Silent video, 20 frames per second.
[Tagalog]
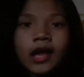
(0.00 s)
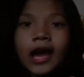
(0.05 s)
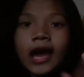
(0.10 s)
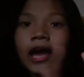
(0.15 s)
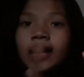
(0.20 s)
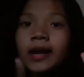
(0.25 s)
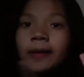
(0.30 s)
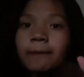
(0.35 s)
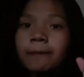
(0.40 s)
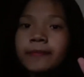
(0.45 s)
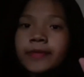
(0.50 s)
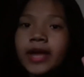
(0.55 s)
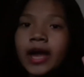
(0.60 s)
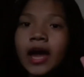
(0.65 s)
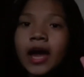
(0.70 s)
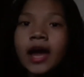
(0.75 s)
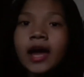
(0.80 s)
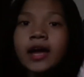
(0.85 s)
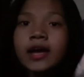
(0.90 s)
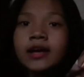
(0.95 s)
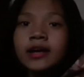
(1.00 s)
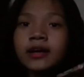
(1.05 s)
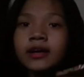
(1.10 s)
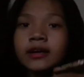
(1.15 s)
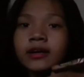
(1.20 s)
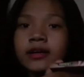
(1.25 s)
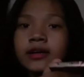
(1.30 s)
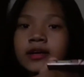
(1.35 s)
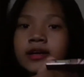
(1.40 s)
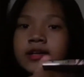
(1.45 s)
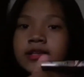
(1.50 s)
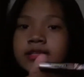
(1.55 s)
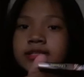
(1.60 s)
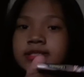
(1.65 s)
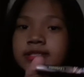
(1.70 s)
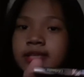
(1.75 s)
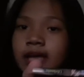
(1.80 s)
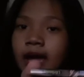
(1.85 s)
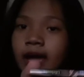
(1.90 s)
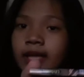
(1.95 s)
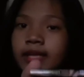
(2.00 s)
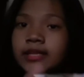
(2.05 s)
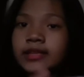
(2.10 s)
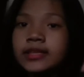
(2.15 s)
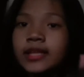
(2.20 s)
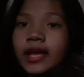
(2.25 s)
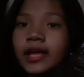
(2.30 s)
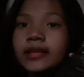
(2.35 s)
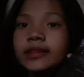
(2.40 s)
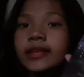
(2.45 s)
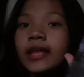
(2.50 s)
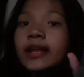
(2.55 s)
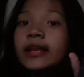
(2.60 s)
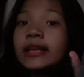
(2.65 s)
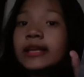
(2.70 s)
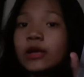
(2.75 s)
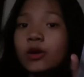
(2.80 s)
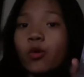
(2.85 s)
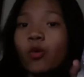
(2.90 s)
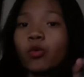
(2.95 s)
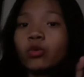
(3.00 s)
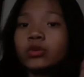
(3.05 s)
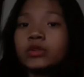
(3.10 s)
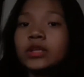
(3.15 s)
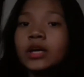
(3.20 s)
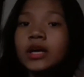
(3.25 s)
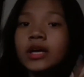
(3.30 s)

harap niya, side, and then likod.